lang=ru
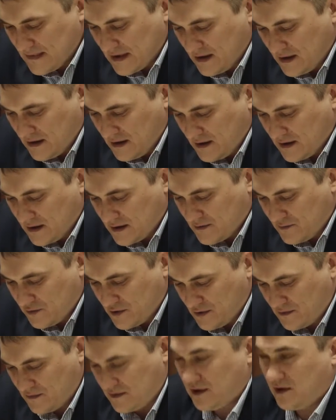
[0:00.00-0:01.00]
э, с
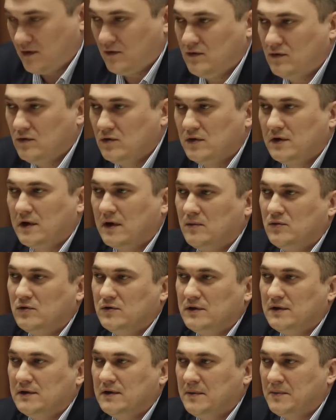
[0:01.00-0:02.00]
1982 года
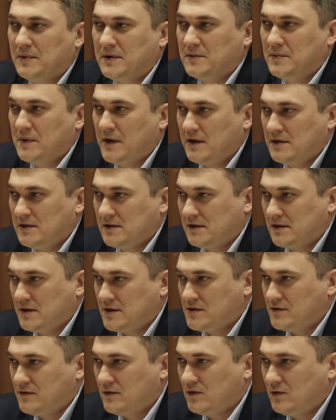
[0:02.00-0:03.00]
работает на предприятиях
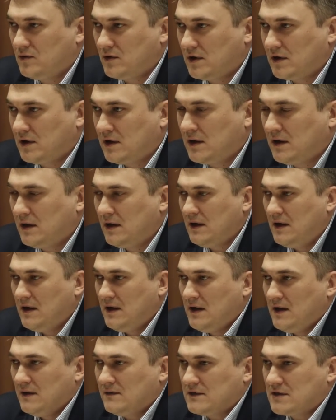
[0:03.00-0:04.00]
нашего города.
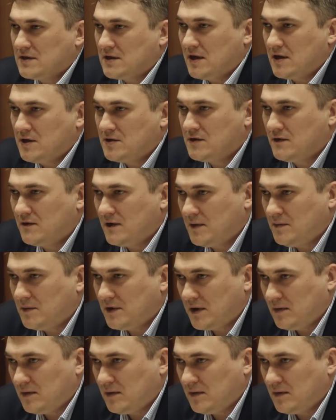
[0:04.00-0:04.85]
В настоящее время